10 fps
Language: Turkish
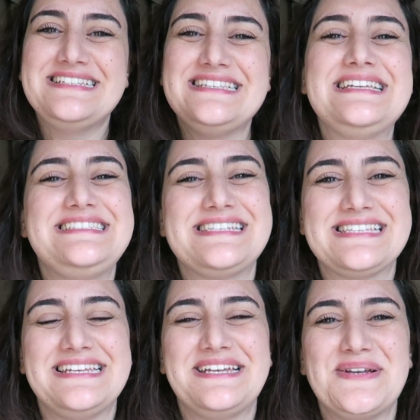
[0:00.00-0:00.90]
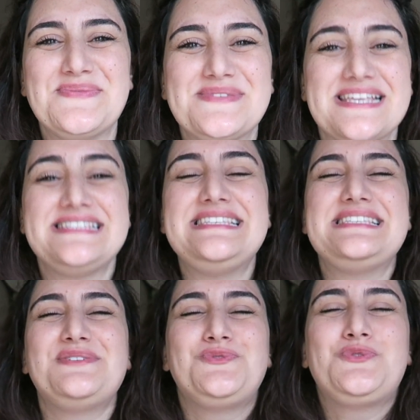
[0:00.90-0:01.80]
Nice senelerimize
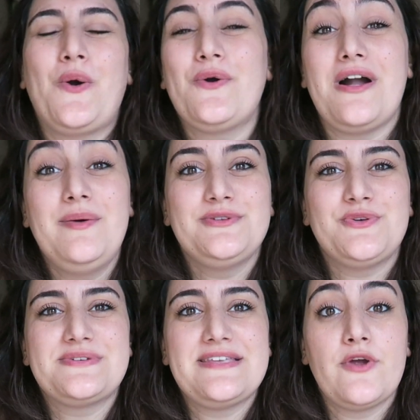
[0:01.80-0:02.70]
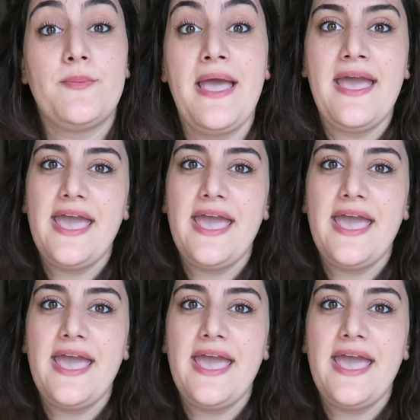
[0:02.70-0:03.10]
sizi çok ama çok seviyorum.